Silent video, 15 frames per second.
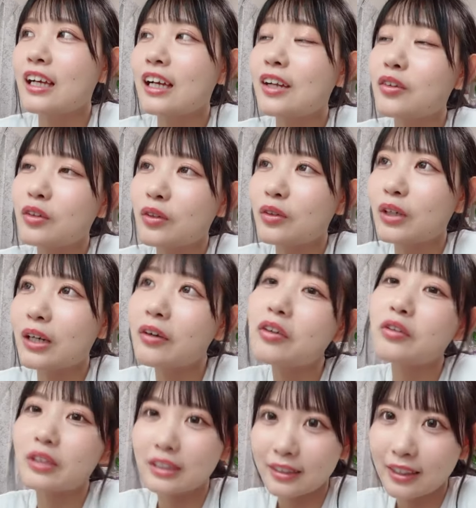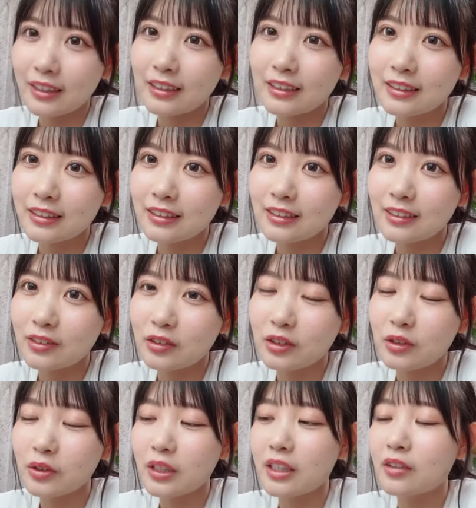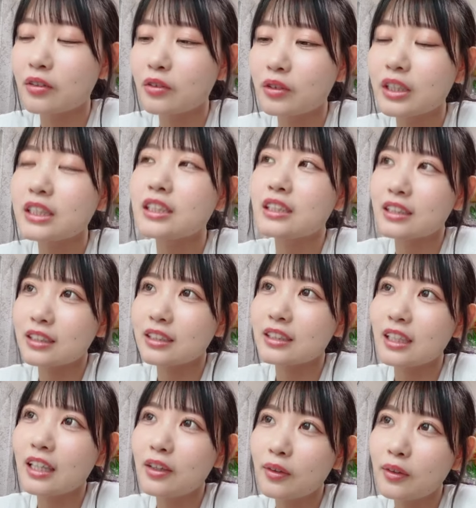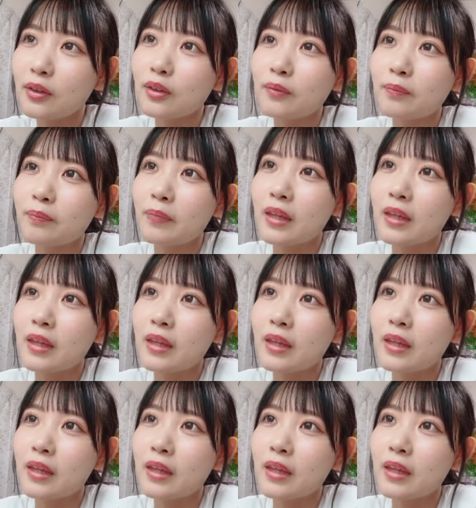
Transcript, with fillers: あの可愛いのが好きです言われるの嬉しいですけど